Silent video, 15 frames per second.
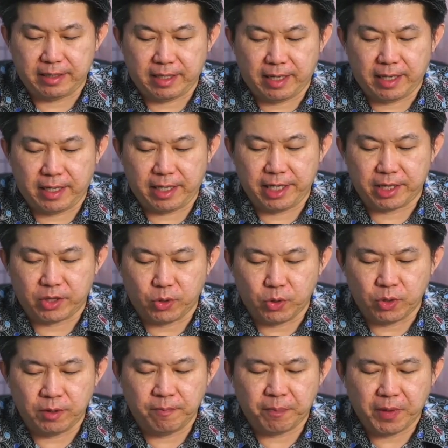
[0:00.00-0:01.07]
kita
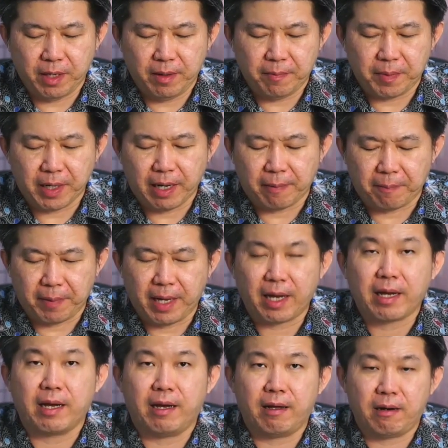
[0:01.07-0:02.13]
hitung
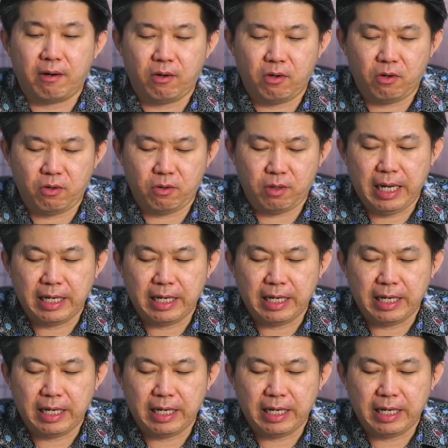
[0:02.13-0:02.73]
berapa kalau eh,